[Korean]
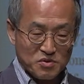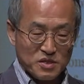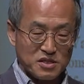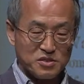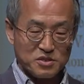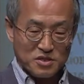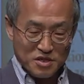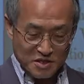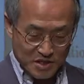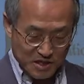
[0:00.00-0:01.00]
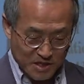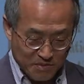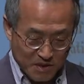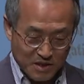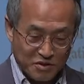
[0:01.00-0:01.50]
위해서
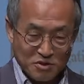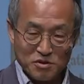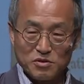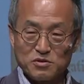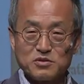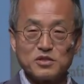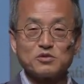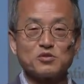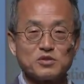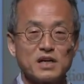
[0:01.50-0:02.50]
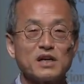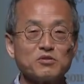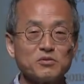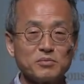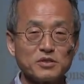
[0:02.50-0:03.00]
열심히 이것저것 이제
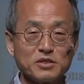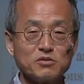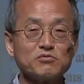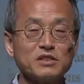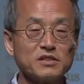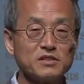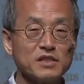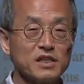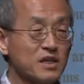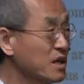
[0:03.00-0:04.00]
조사하고 뭐 이러고 있는데